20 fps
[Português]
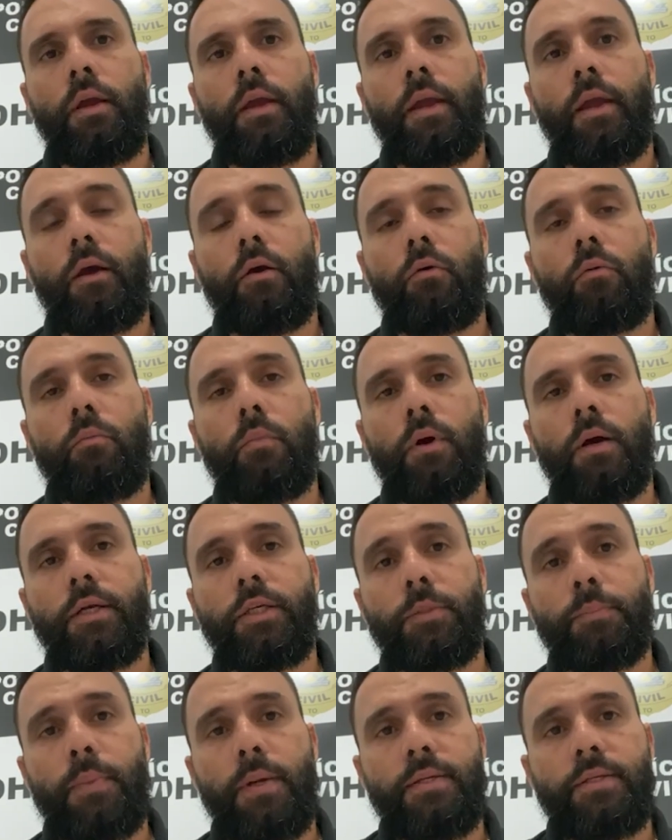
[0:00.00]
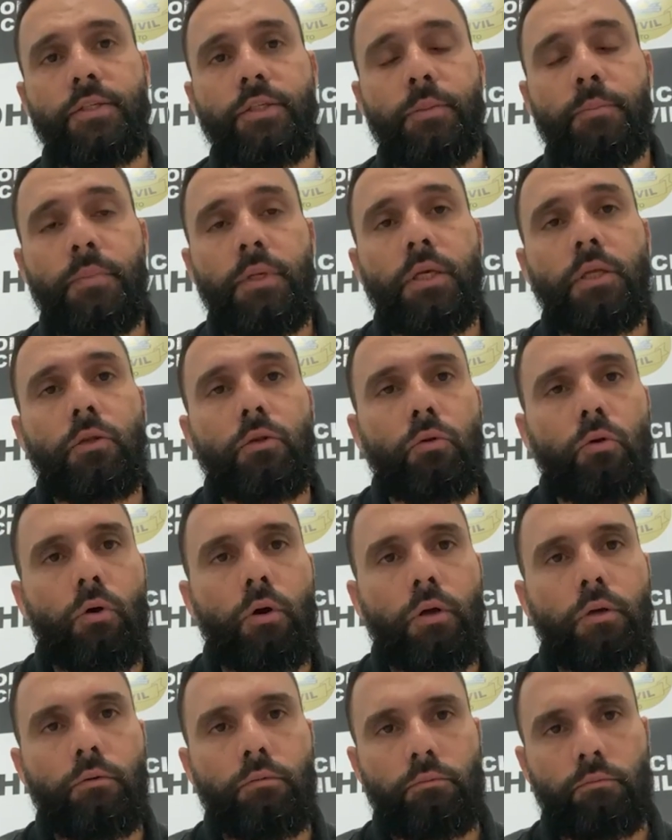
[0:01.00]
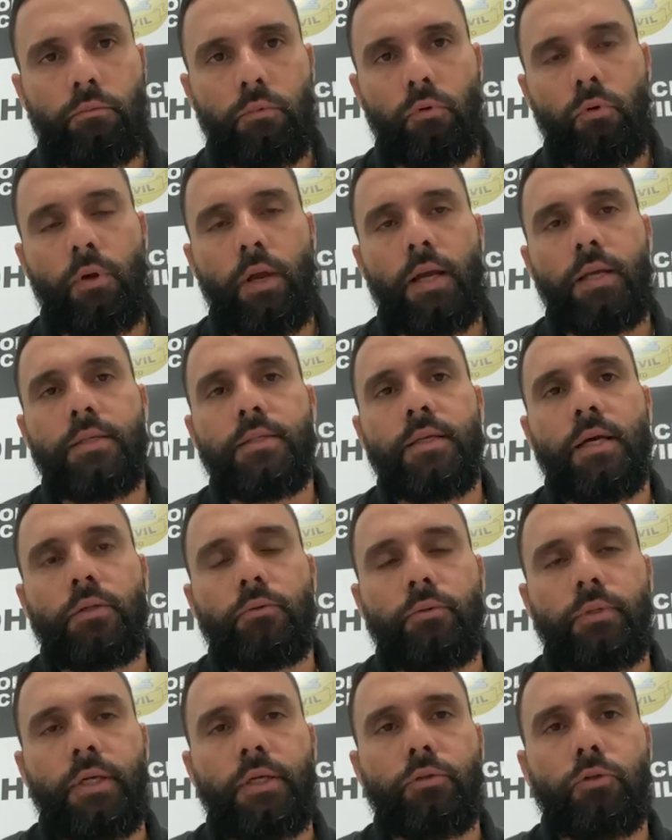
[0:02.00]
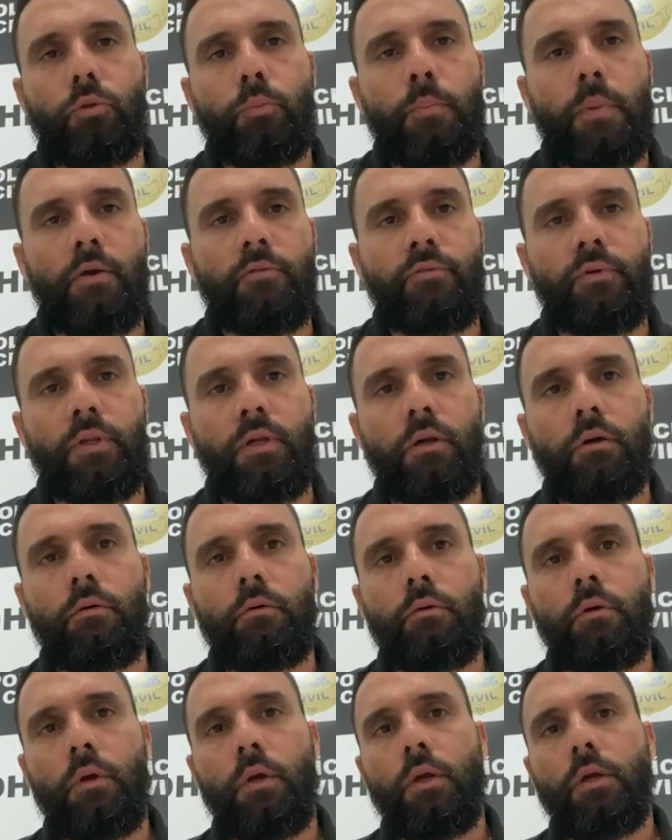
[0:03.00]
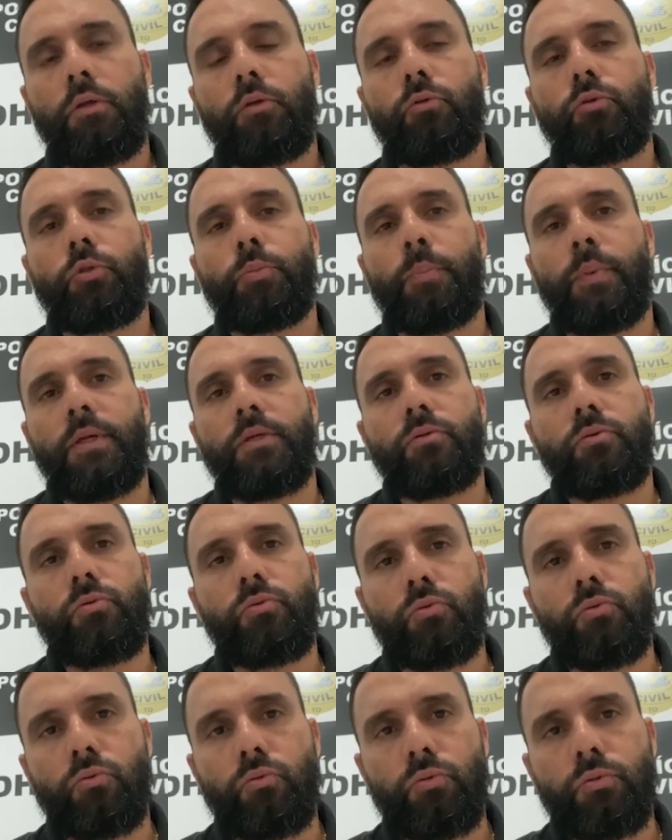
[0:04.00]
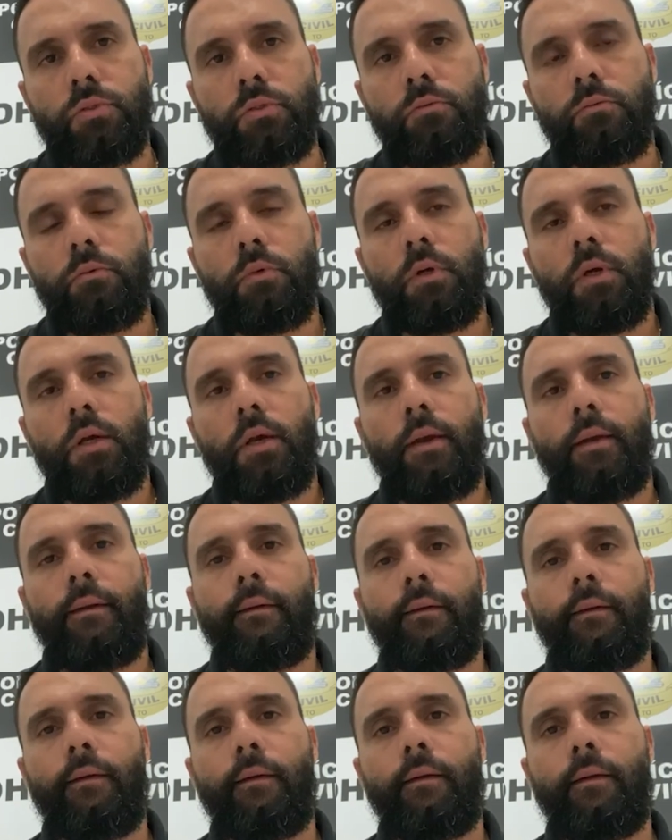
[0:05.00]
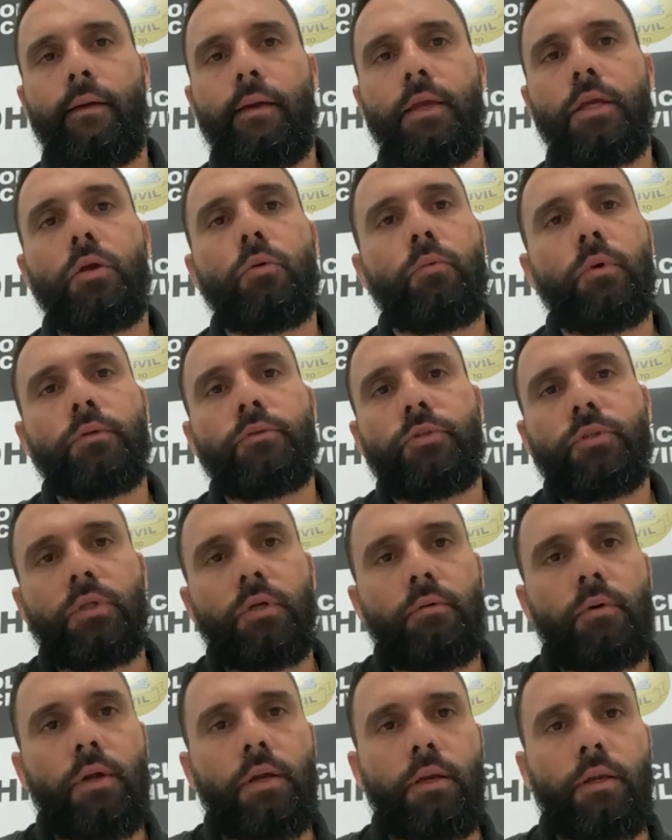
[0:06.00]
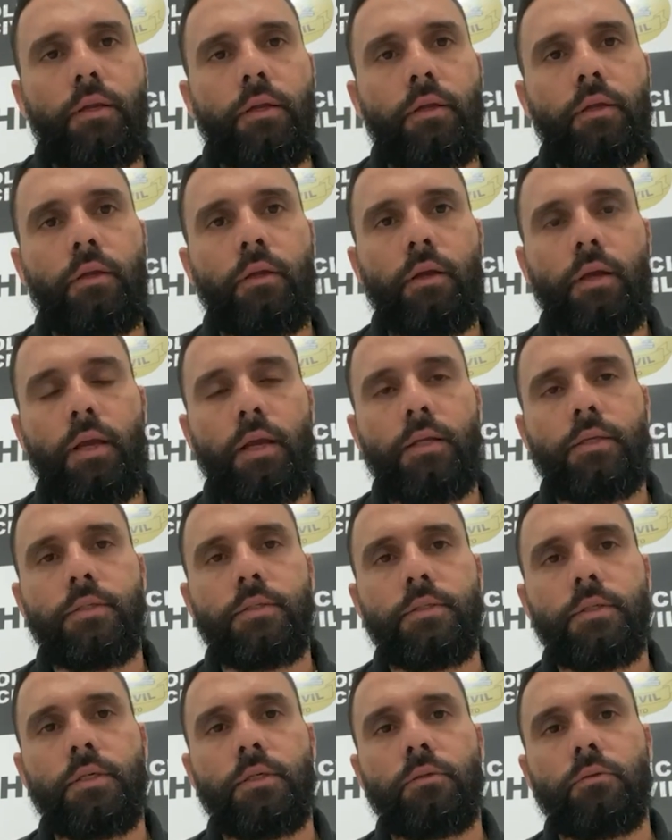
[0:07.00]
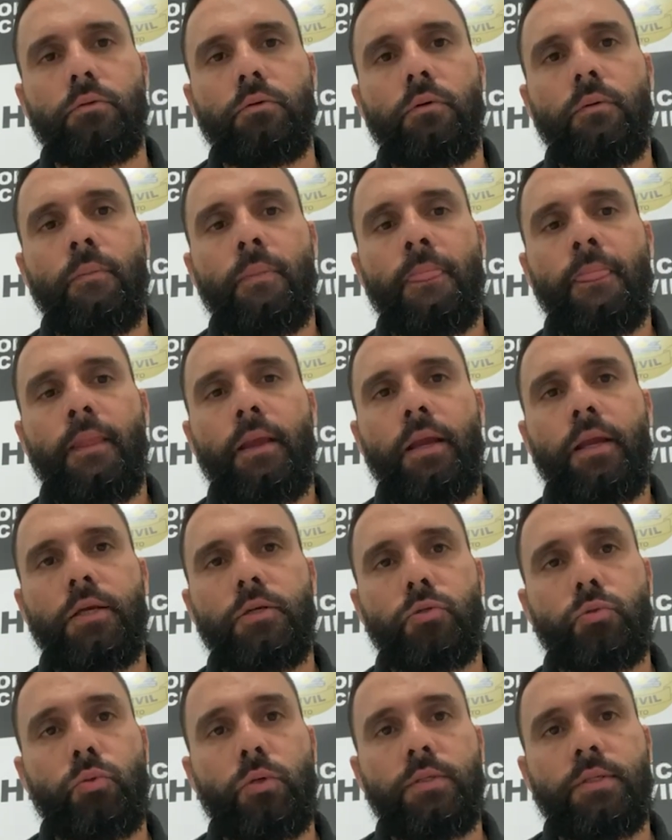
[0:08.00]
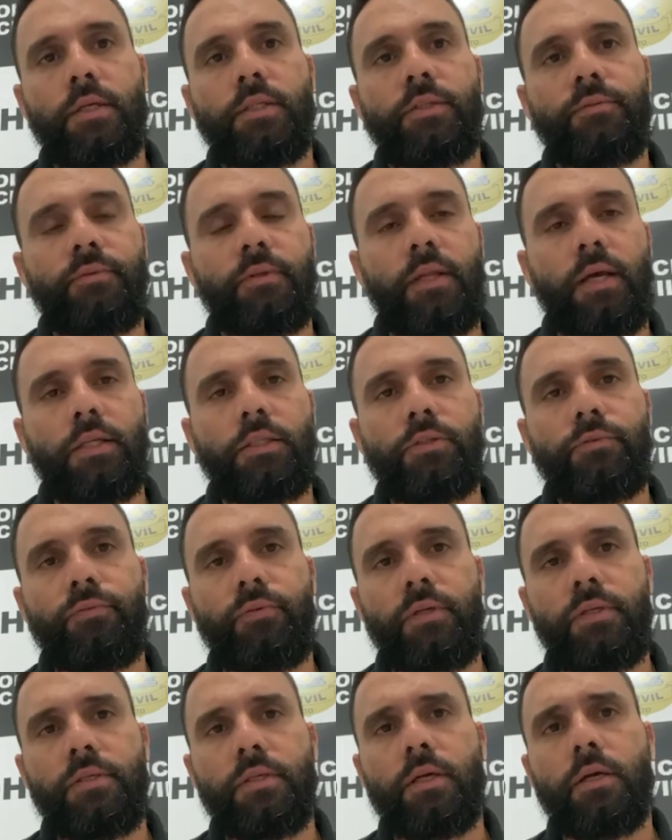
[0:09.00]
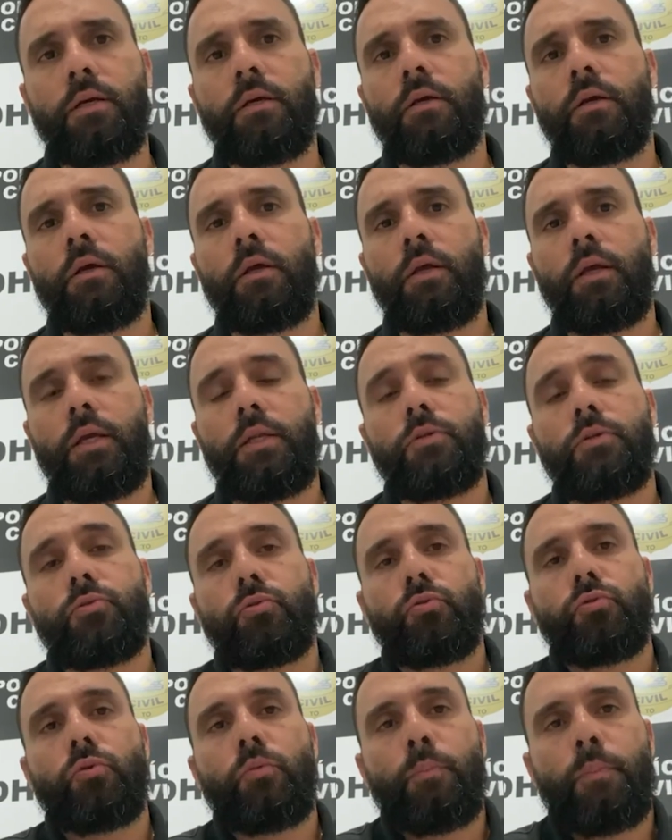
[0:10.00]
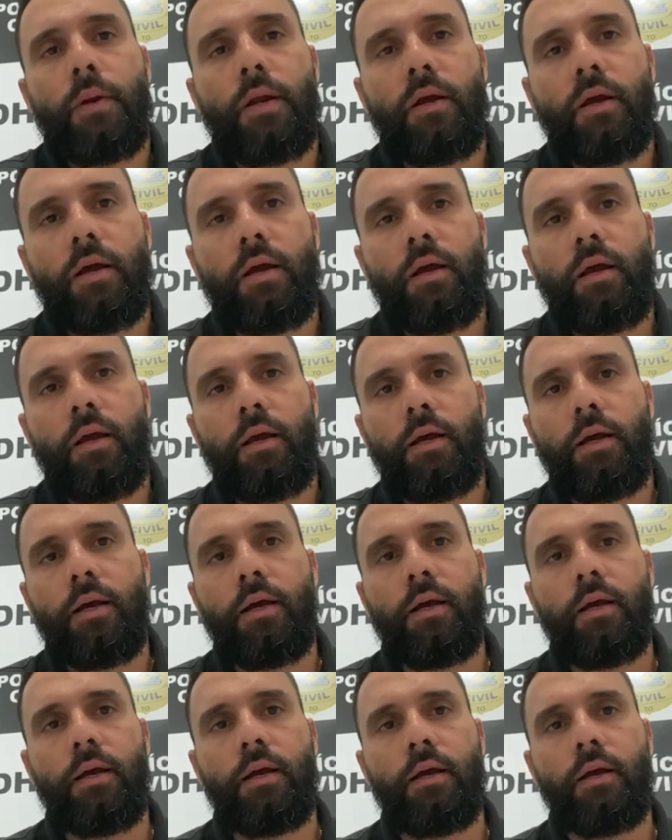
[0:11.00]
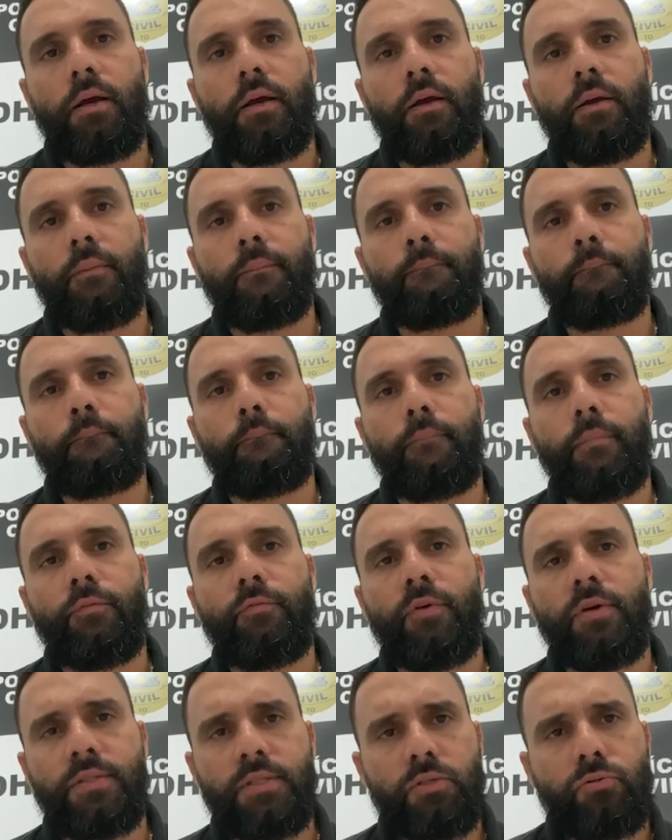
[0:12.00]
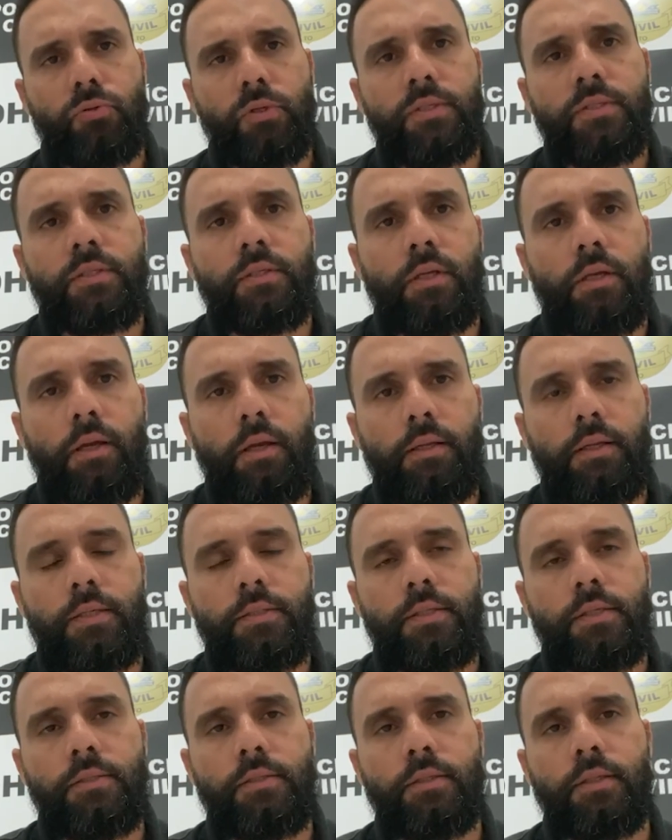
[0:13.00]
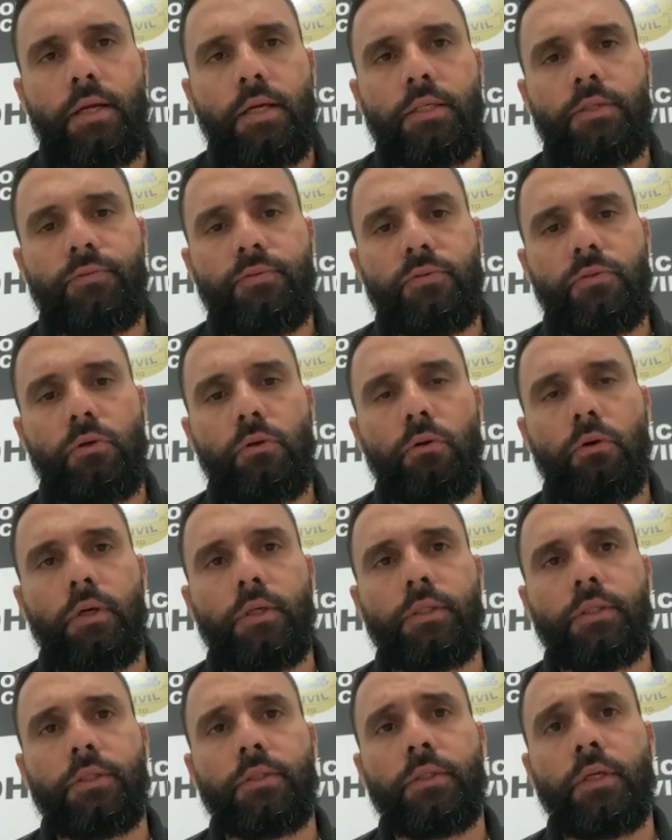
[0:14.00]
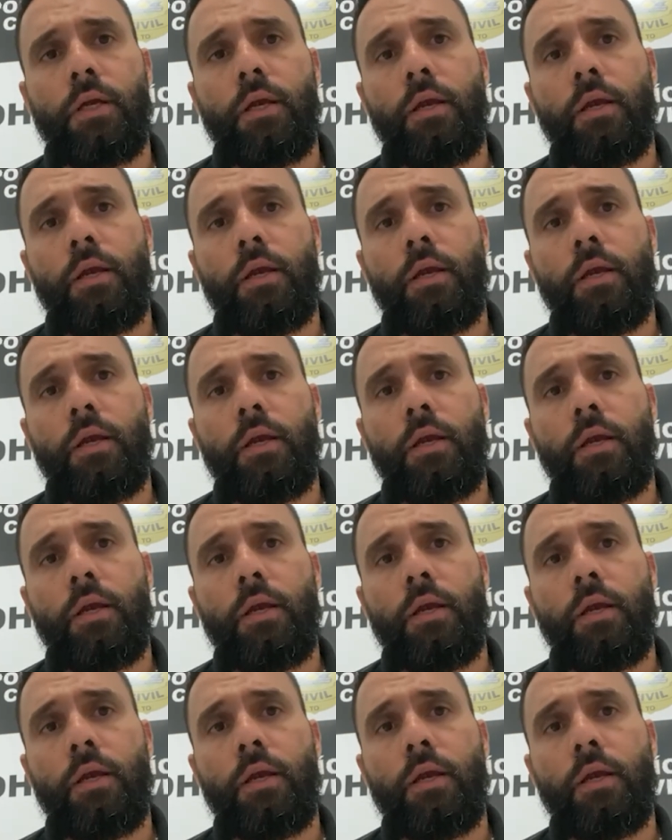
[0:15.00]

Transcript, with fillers: É uma espécie de mictório localizado dentro do pavilhão que os presos usam é, enquanto estão ali realizando é, suas atividades físicas, eles usam para fazer suas é, necessidades fisiológicas.